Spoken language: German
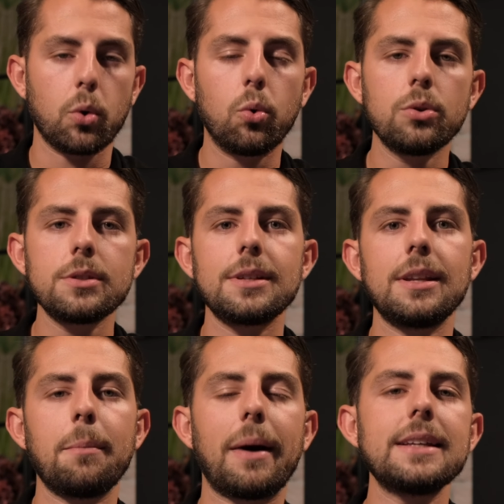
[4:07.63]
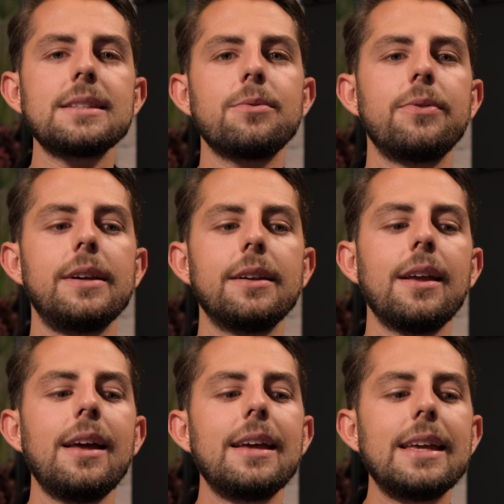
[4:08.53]
Und in den meisten Fällen
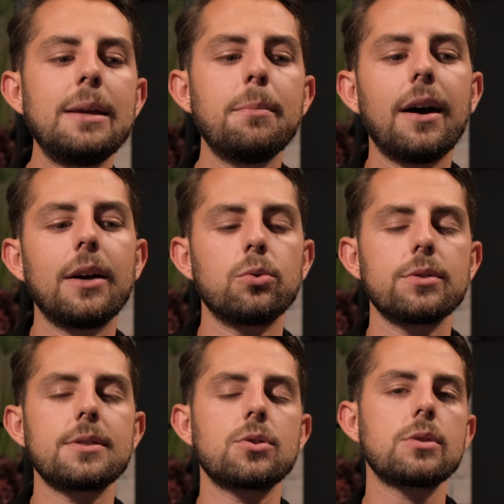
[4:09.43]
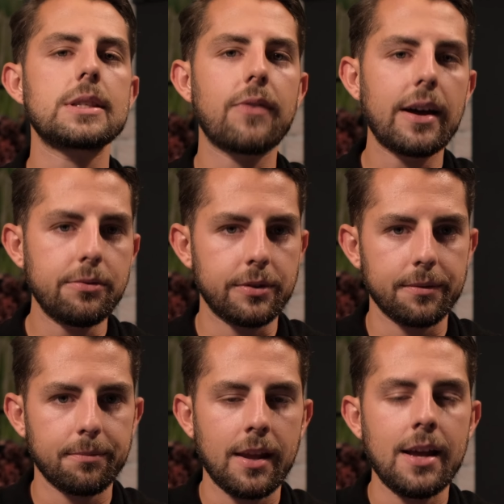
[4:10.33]
immer an uns zu zweifeln.
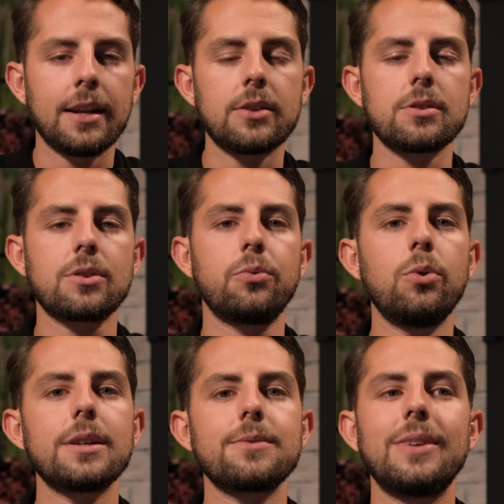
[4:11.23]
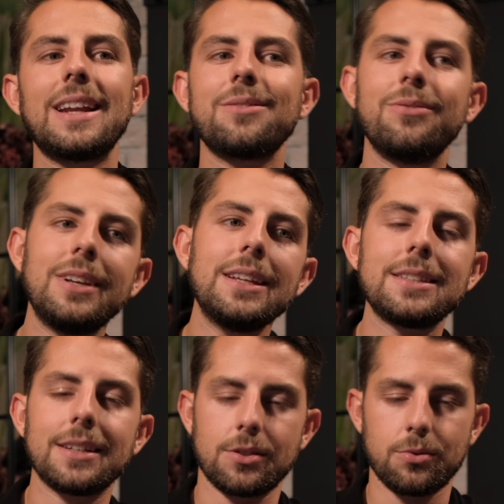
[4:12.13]
Dass du das Gefühl hast, vielleicht will ich
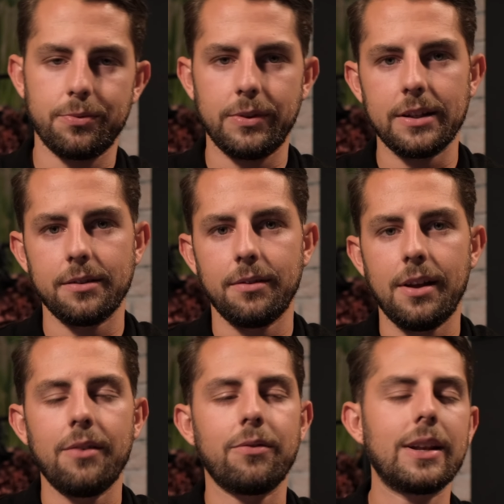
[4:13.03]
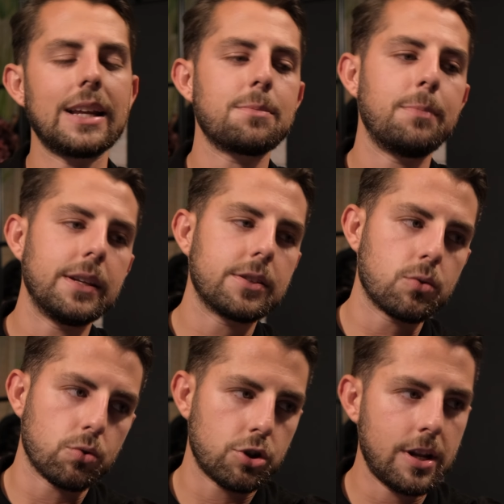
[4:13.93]
ja zu viel. Vielleicht bin ich
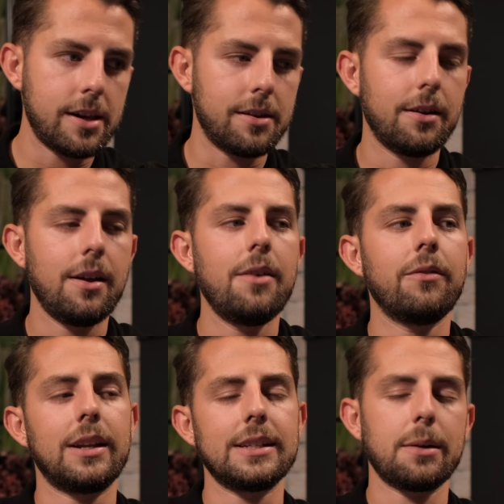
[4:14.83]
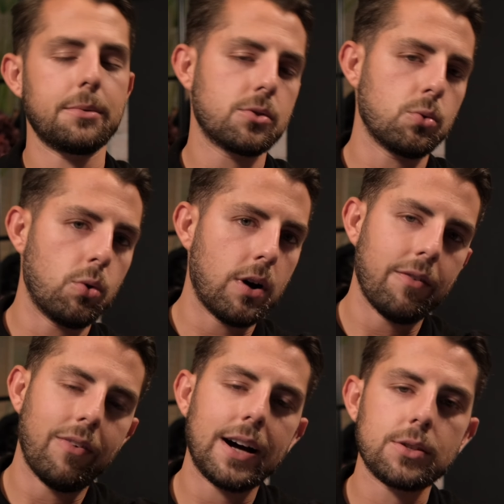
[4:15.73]
zu schnell. Vielleicht habe ich zu hohe
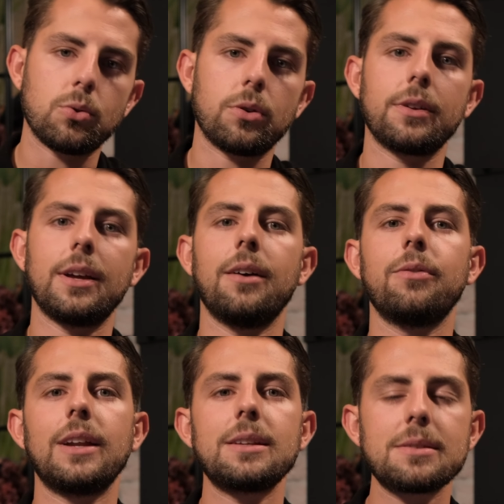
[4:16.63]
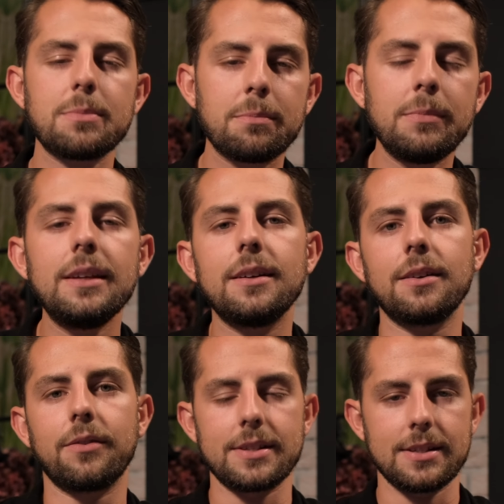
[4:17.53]
Erwartungen. Ja, vielleicht ist mit mir
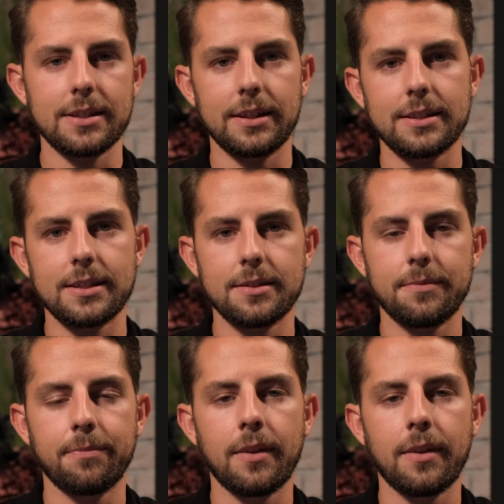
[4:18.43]
irgendwas nicht richtig.